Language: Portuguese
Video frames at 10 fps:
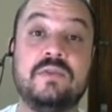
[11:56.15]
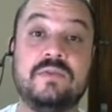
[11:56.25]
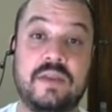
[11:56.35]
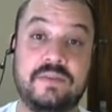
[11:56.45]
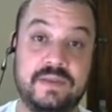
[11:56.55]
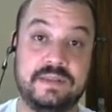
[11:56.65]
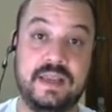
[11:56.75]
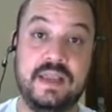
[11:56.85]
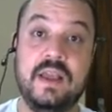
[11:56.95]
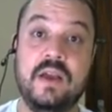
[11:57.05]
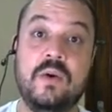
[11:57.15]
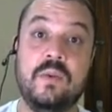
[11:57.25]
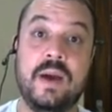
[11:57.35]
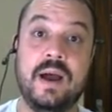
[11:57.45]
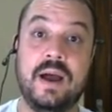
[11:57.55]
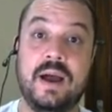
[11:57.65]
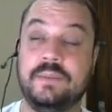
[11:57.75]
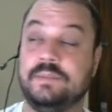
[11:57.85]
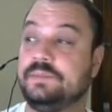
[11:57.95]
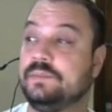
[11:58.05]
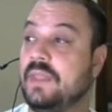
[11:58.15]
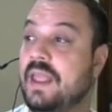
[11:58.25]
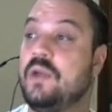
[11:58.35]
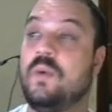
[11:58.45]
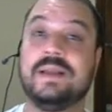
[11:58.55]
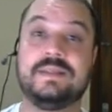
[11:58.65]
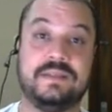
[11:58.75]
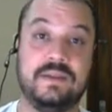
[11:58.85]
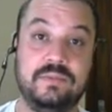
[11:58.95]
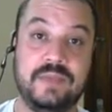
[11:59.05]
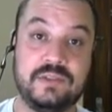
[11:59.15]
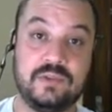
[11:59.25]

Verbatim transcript: vai fazer uma equação das